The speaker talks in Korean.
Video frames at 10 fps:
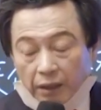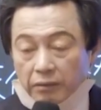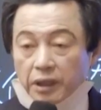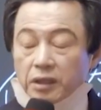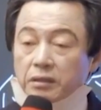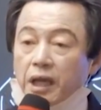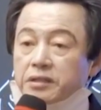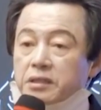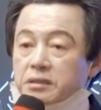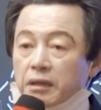근데 이
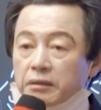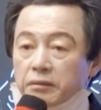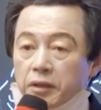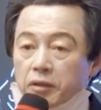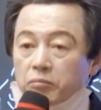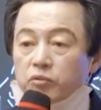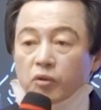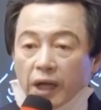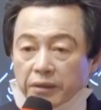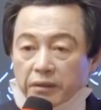대천사는
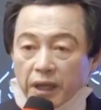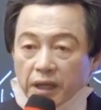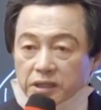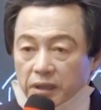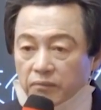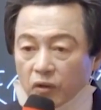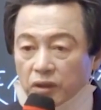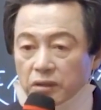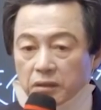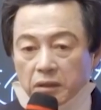무한대
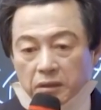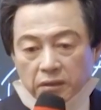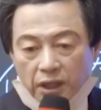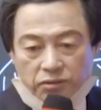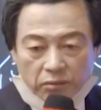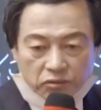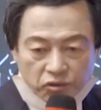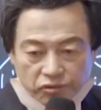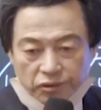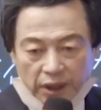정보를 계속
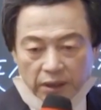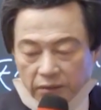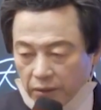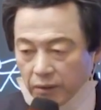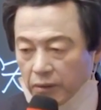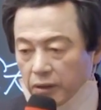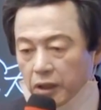줄 수가 있고